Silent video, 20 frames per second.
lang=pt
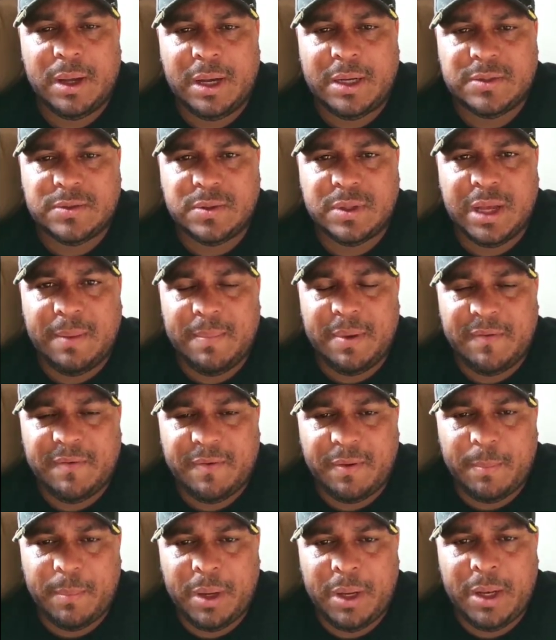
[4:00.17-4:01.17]
ajudar a minha
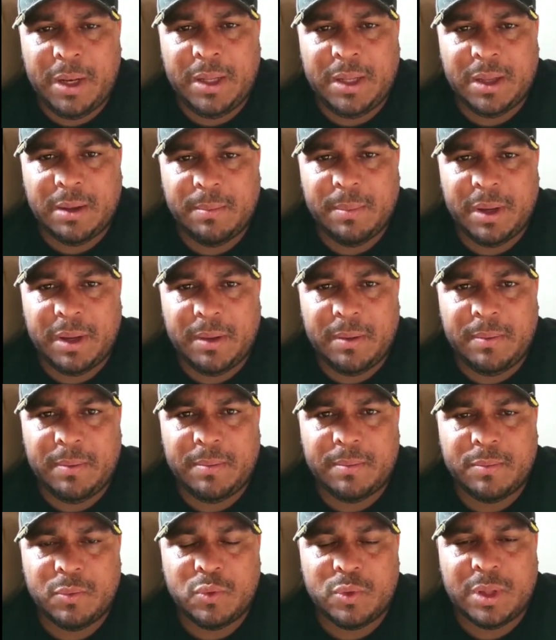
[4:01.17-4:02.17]
família e também
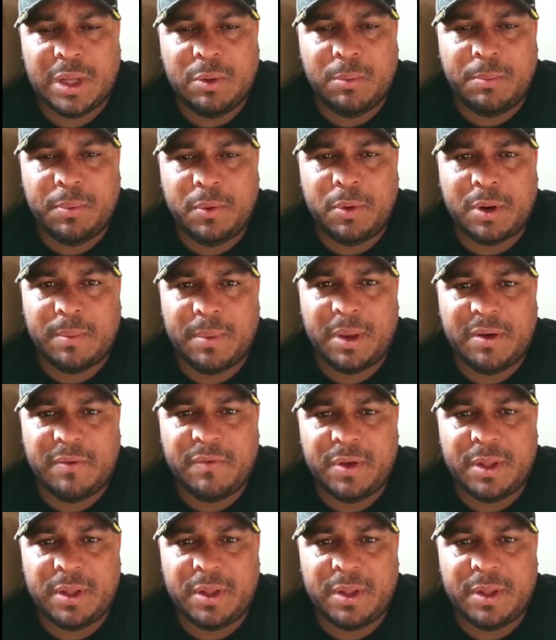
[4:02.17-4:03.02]
mudar um pouco a minha